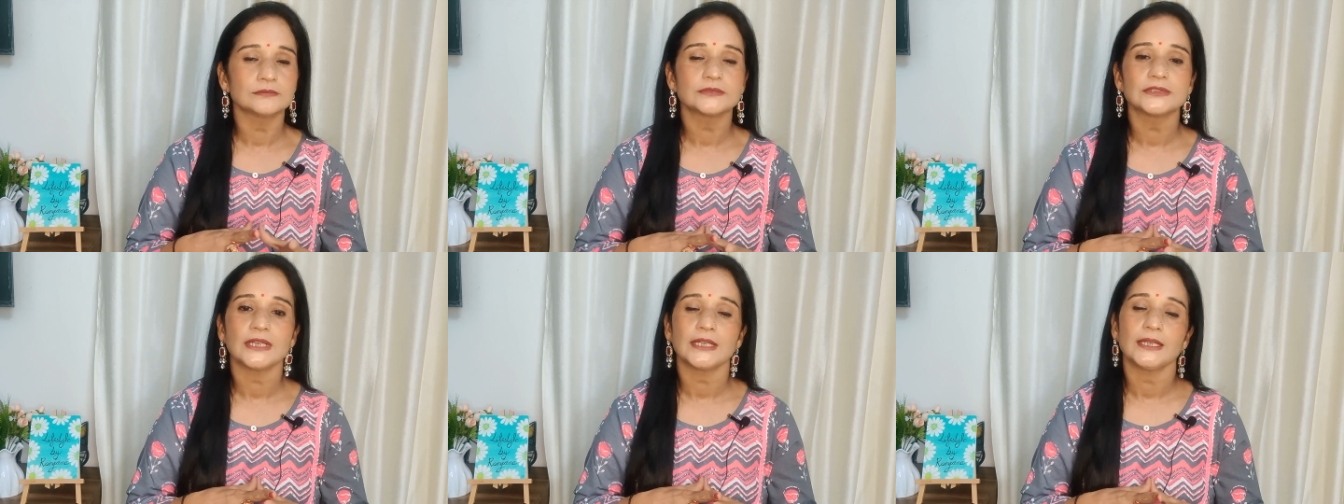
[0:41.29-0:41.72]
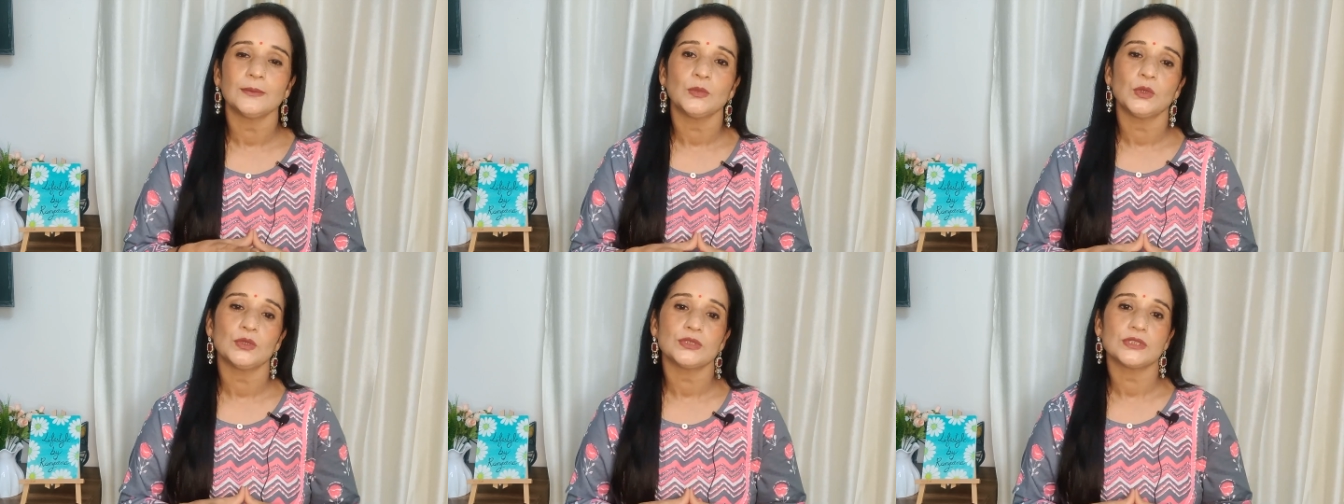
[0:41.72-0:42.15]
जानना
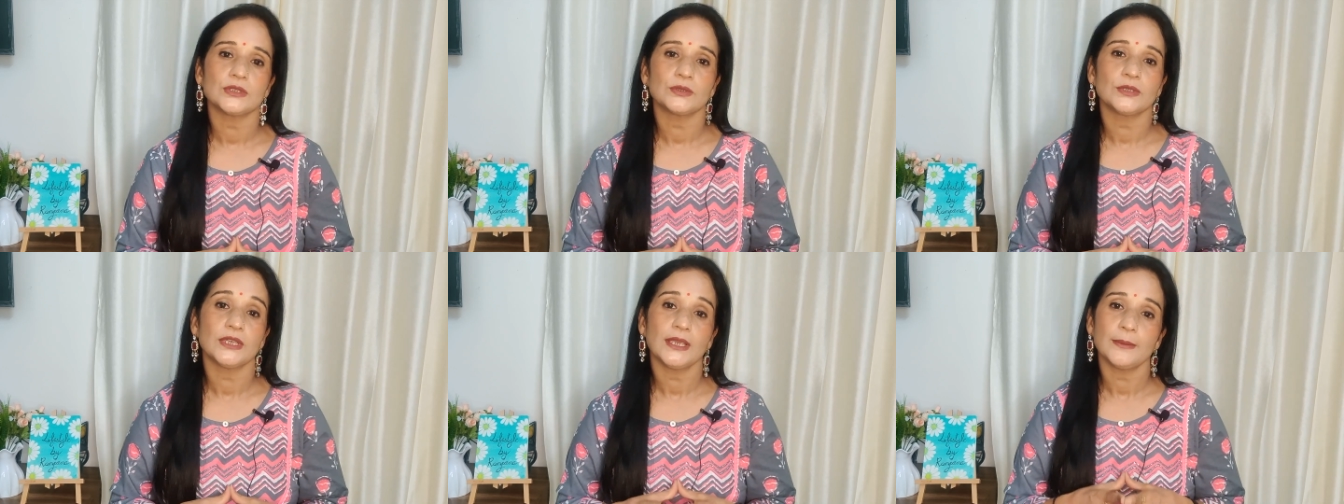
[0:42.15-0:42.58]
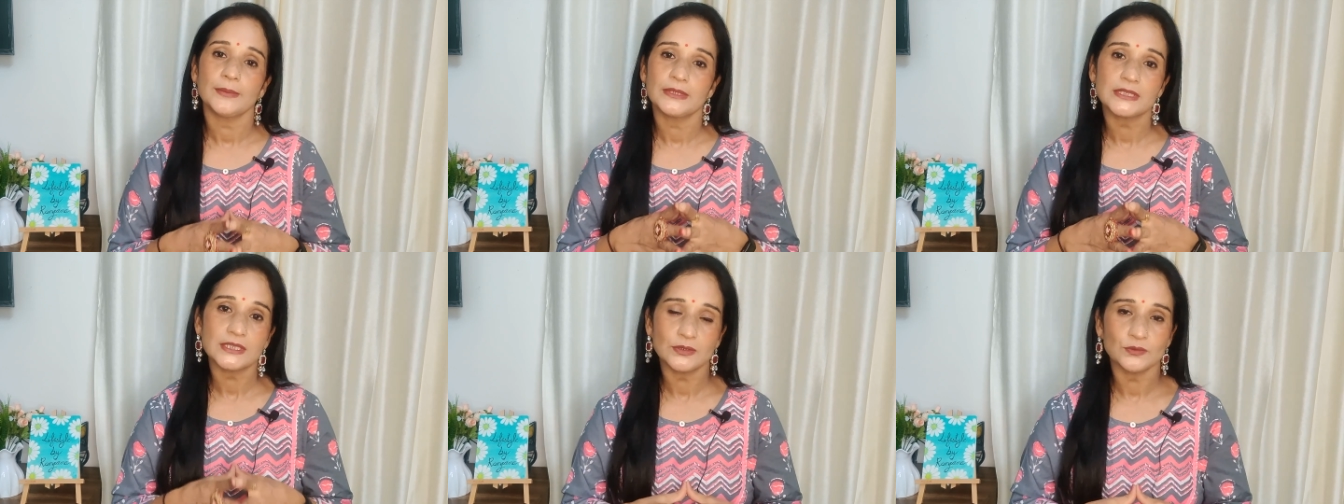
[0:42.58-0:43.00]
बहुत ज़रूरी है कि आप
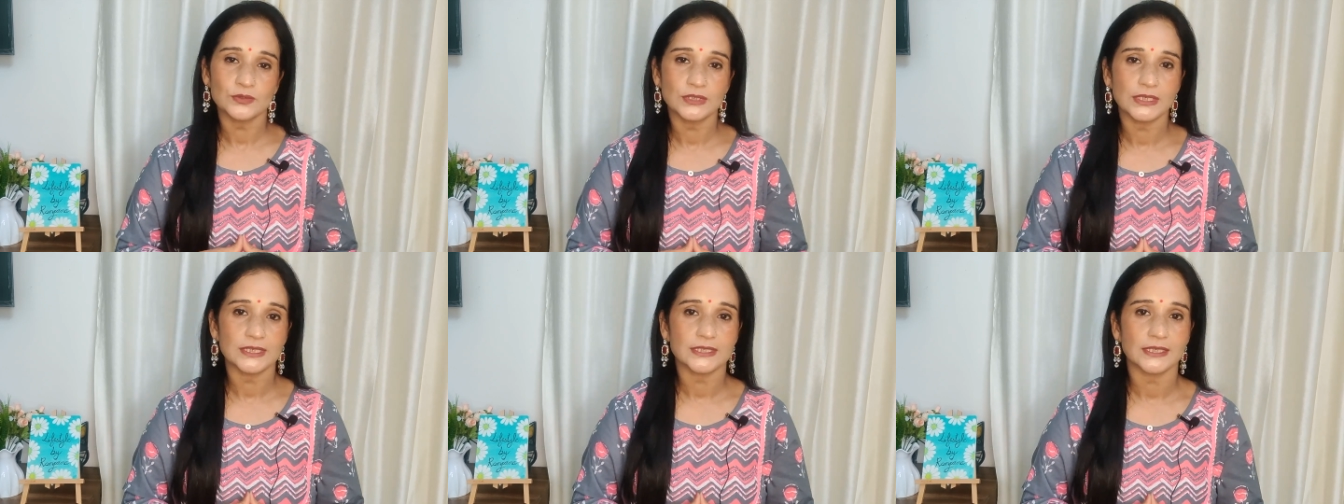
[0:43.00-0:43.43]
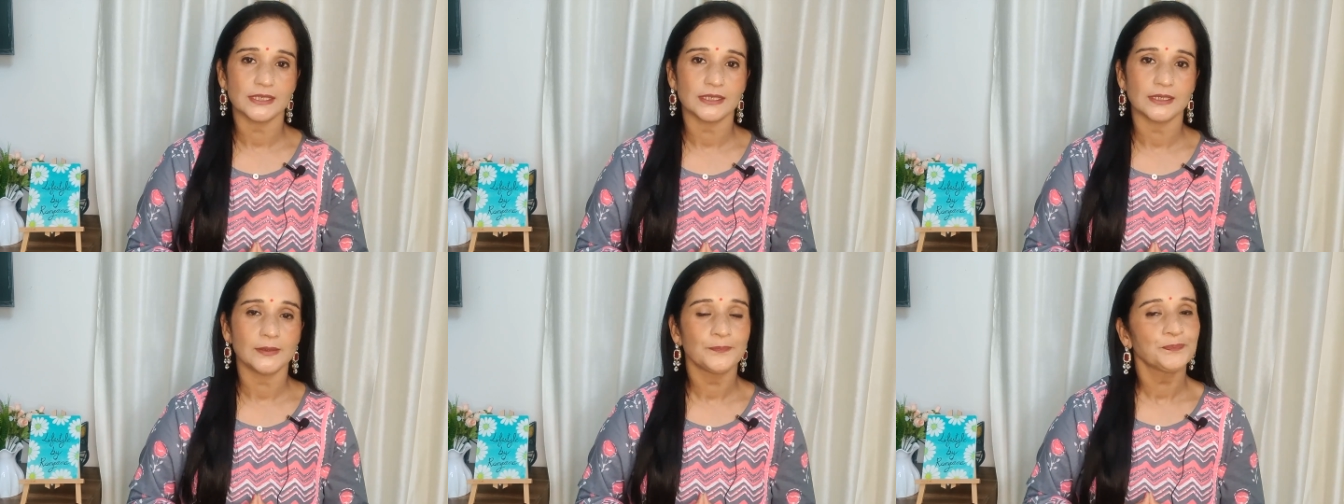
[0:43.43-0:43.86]
इसे यूज़ कैसे
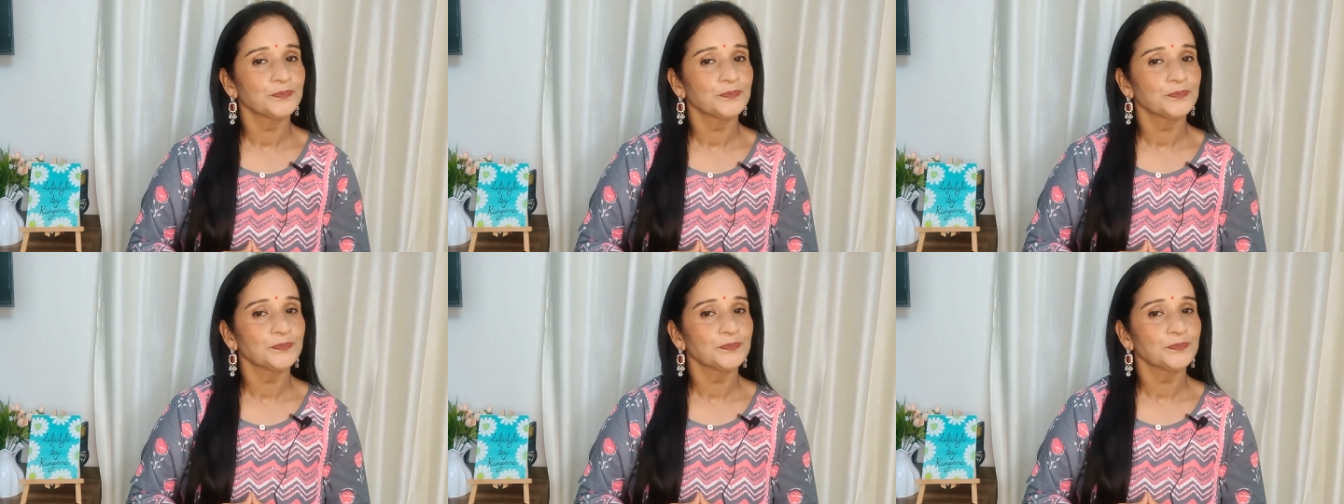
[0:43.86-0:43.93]
करें